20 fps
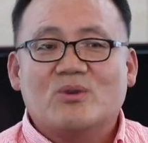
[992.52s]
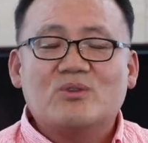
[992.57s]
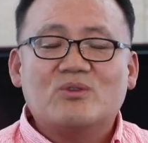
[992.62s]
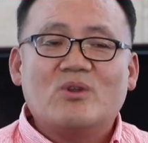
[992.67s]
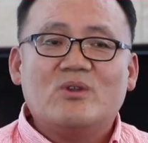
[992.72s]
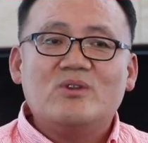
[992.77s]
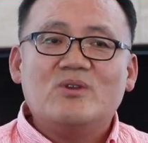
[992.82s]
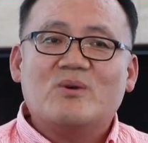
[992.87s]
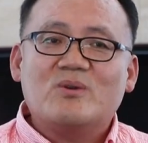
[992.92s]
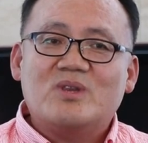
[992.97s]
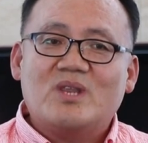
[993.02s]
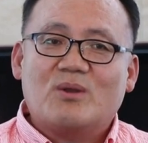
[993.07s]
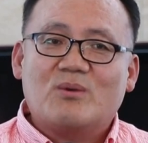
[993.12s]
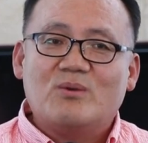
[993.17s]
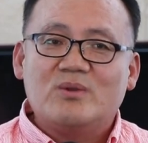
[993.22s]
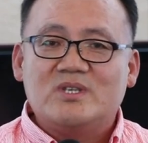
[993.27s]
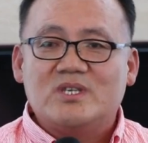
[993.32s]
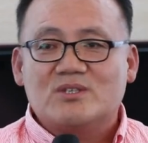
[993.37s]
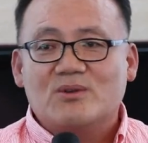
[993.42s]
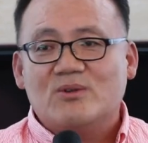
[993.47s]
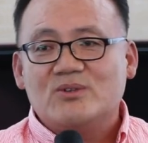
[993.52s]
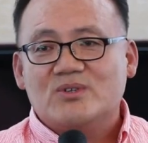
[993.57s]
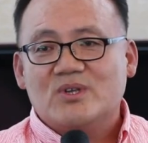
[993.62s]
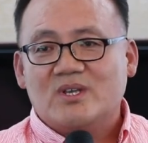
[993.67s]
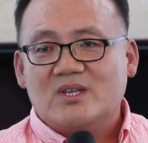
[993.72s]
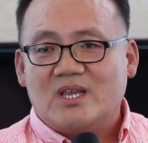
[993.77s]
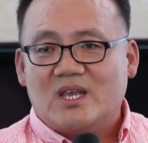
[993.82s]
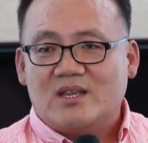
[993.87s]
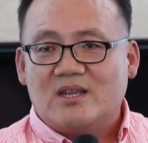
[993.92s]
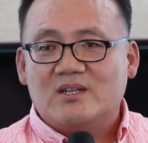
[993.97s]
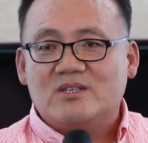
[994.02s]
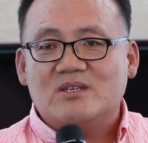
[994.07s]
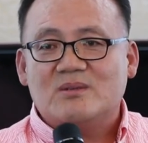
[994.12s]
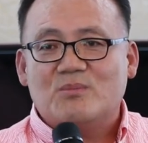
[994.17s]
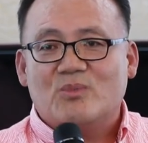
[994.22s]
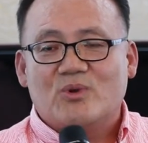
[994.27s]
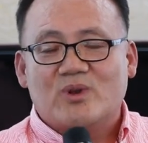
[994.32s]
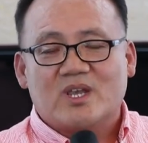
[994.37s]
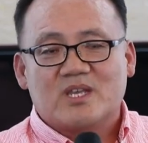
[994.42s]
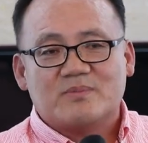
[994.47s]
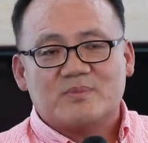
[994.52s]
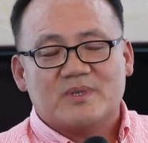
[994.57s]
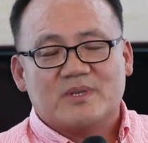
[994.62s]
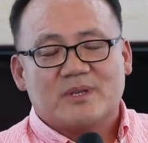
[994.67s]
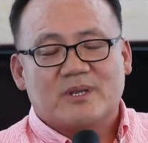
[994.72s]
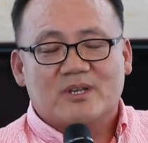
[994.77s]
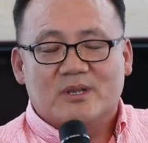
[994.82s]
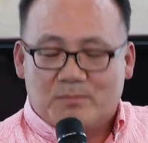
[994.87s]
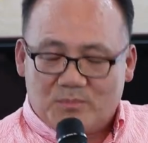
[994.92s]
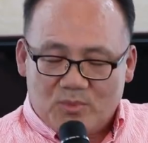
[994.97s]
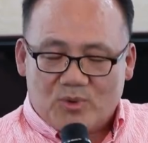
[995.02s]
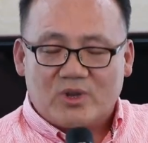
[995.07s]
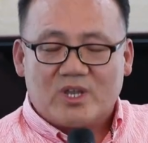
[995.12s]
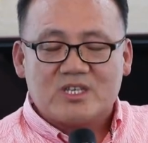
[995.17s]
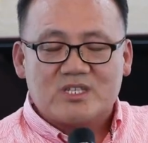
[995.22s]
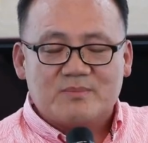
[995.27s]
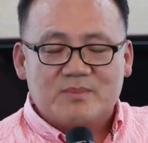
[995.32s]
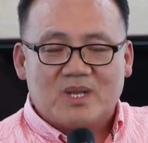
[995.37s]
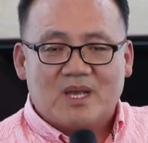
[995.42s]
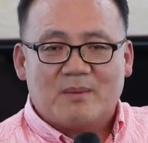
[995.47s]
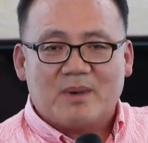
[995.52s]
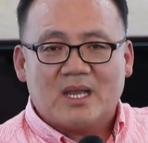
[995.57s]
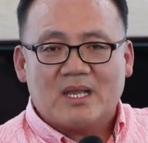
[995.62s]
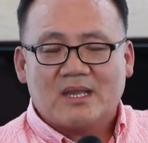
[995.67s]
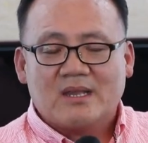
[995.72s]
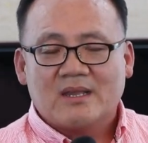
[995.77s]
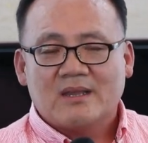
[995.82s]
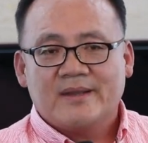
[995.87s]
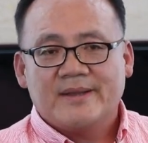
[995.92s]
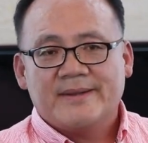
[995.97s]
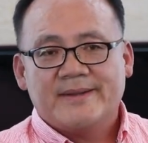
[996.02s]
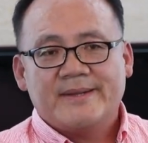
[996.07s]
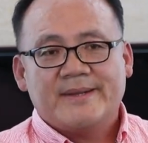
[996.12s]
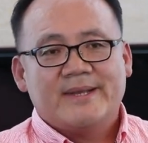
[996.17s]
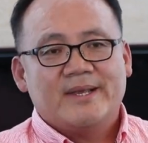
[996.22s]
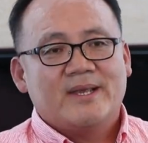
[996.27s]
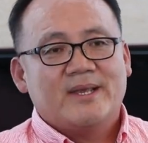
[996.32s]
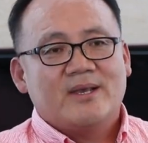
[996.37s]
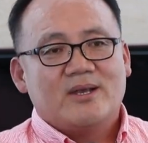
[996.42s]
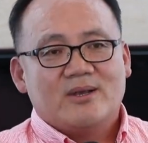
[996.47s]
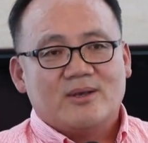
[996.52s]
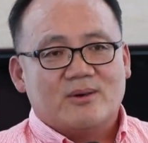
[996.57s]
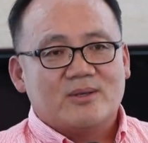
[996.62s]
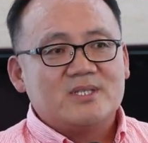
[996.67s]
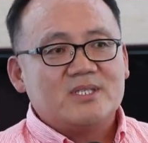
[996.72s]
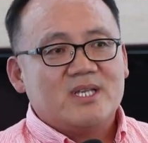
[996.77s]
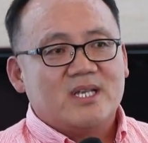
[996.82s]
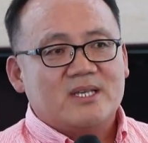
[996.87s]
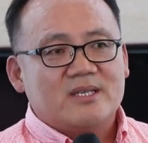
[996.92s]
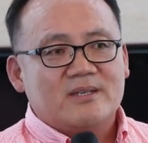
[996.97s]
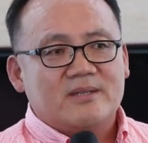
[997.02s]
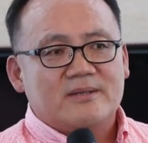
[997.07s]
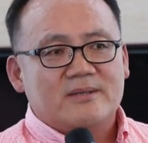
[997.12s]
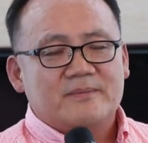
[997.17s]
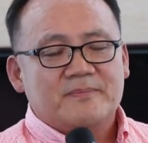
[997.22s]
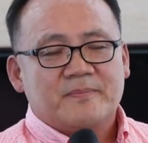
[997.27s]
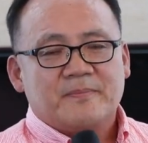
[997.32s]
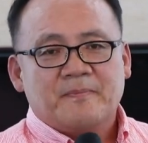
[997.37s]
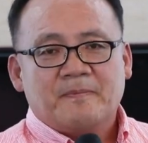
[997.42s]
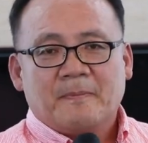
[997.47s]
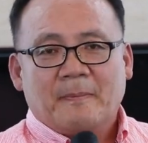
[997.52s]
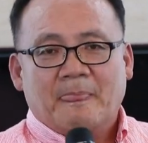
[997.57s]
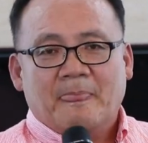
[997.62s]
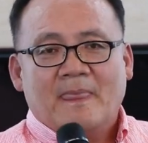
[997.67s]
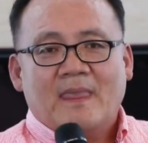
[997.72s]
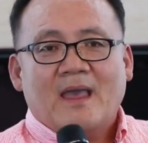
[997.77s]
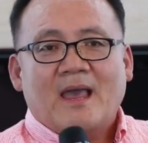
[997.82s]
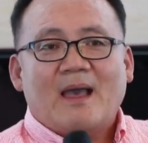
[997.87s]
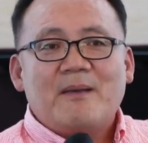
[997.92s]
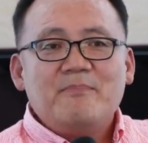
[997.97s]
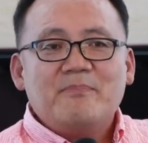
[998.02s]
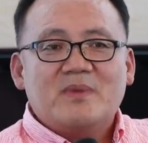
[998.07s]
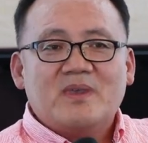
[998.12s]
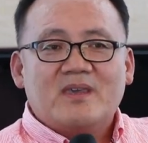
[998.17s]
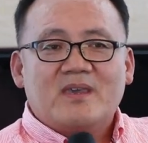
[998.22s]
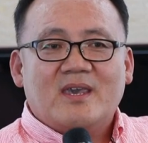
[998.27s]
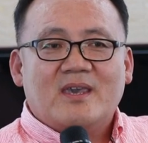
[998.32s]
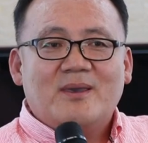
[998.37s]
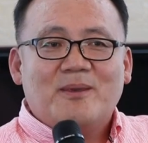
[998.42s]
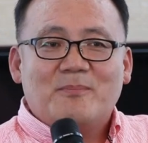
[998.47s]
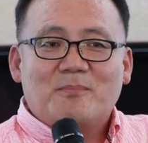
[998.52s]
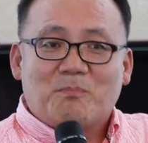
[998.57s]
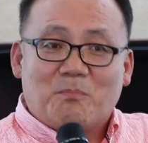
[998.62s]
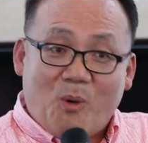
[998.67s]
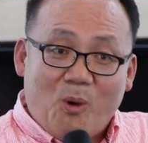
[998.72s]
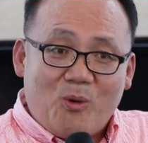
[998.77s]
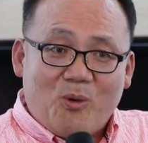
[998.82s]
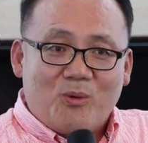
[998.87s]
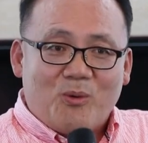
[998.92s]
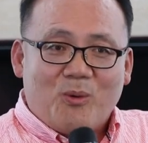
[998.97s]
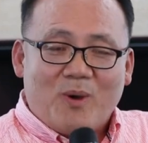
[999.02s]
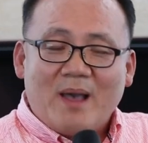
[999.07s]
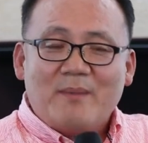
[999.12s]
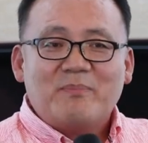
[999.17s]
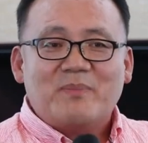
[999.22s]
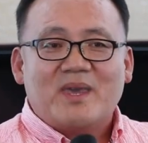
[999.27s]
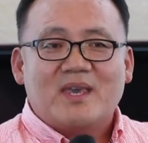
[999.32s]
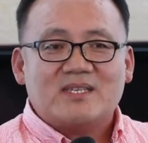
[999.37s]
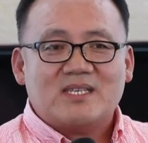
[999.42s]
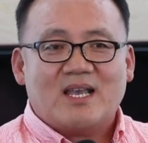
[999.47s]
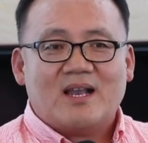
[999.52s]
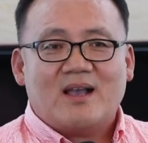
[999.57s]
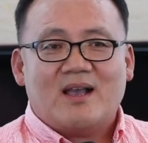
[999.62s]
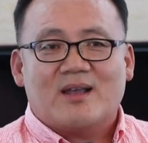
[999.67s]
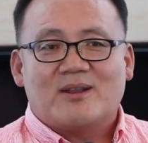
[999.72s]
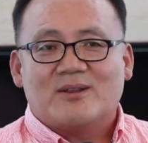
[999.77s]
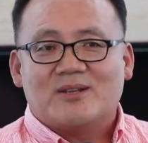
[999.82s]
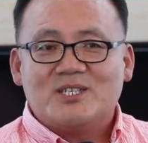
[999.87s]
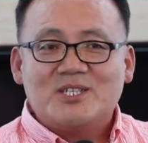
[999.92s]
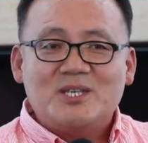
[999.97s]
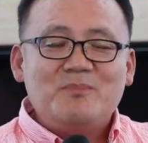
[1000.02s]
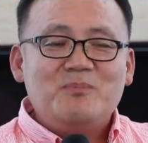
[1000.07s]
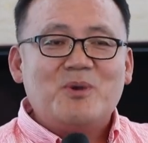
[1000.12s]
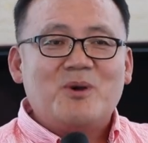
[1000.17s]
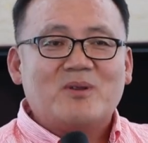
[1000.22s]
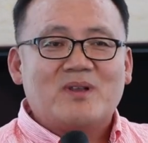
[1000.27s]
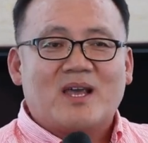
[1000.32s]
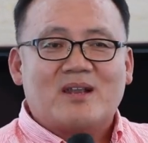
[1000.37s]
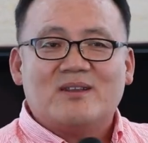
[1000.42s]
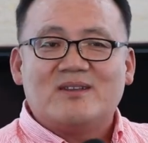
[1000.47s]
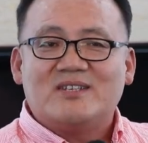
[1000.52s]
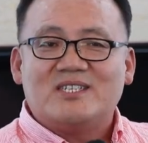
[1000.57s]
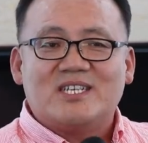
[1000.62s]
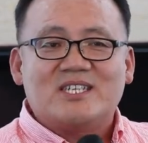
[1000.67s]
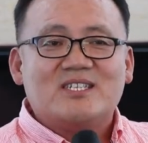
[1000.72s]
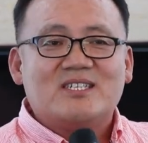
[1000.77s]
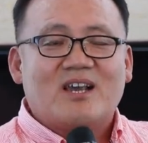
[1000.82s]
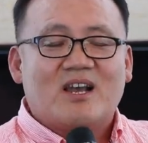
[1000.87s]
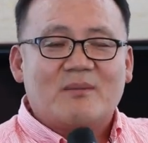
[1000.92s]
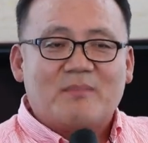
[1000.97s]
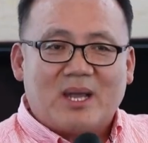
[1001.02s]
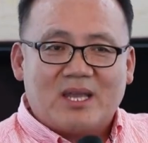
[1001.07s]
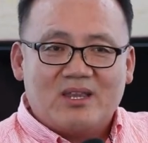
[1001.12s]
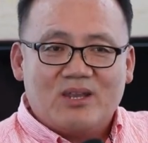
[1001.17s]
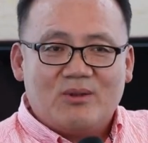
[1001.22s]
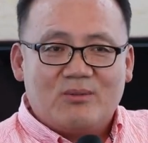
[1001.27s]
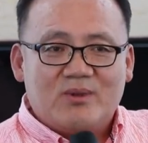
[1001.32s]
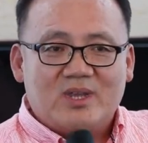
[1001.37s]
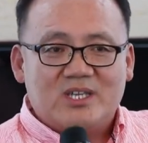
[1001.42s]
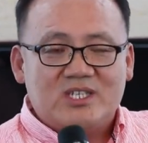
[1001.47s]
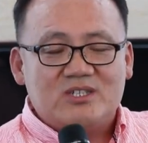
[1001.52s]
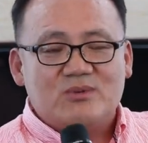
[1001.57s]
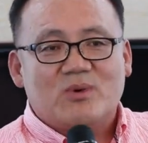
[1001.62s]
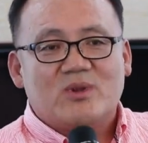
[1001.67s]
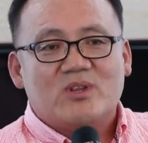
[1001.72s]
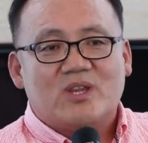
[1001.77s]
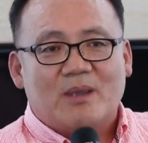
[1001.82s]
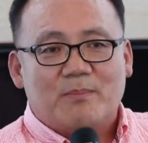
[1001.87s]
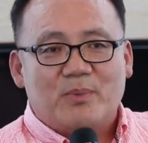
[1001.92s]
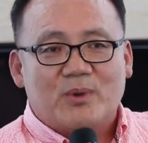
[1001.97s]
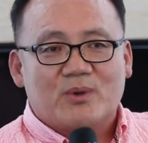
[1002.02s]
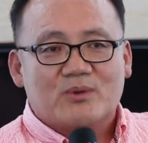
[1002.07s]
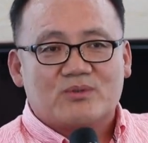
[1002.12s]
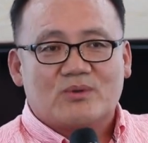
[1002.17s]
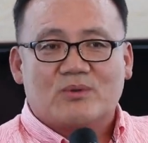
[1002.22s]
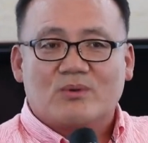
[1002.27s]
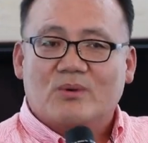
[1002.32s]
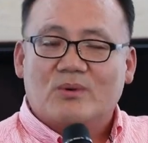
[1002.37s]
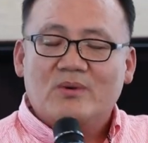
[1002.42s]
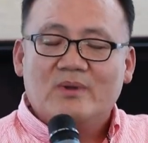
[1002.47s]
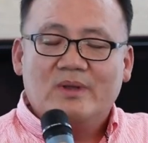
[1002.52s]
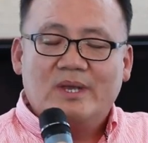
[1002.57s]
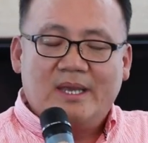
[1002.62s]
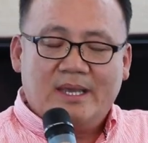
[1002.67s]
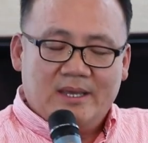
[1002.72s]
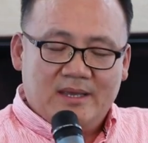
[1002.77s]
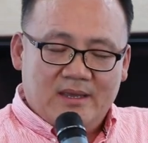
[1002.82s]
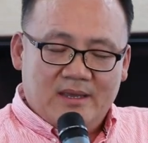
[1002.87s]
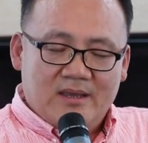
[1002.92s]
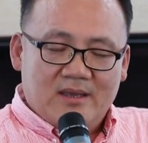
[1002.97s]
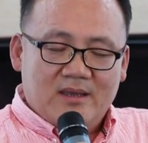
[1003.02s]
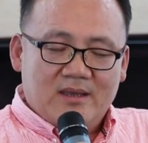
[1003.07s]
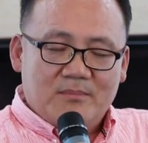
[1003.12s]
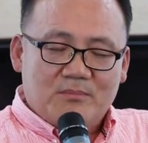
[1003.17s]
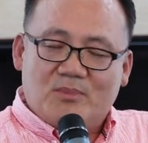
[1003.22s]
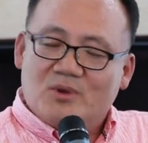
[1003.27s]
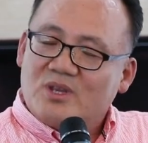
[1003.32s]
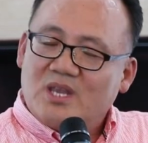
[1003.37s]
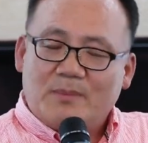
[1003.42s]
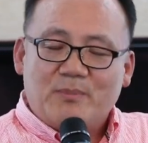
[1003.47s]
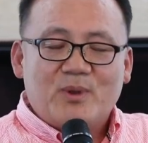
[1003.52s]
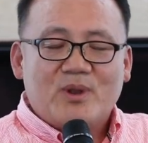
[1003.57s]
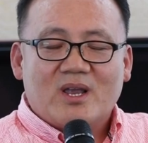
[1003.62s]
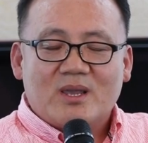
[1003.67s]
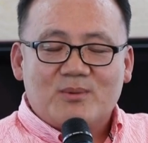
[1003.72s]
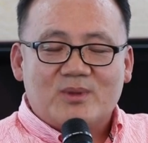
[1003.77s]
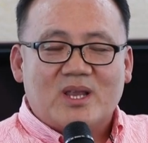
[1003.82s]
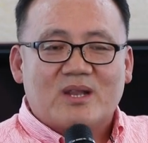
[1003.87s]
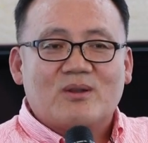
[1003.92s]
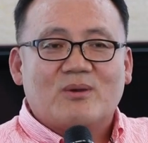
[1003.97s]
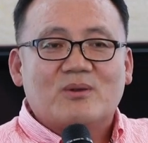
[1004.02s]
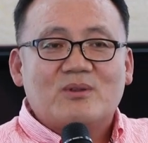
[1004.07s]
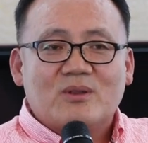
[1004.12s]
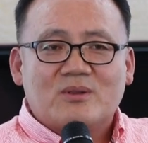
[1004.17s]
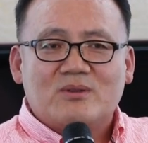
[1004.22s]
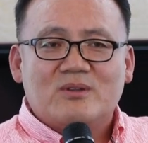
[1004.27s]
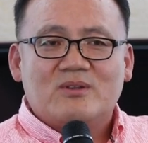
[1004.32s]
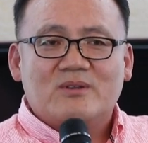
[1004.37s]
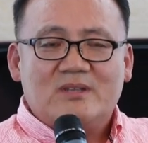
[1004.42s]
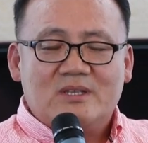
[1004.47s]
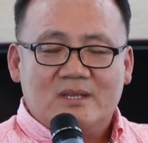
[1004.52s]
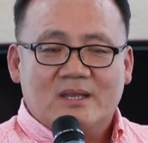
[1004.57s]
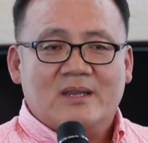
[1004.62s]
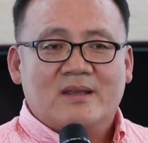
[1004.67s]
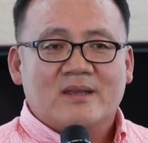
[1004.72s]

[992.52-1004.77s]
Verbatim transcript: 어떤 형태로 이제 설정이 돼야 될지는 모르겠습니다. 모르겠습니다만 어찌됐든 함께 먹고 함께 살아가는 신명나는 직장을 만들기 위해 직원 대표로서도 뭐 대표라기보다는 어떻든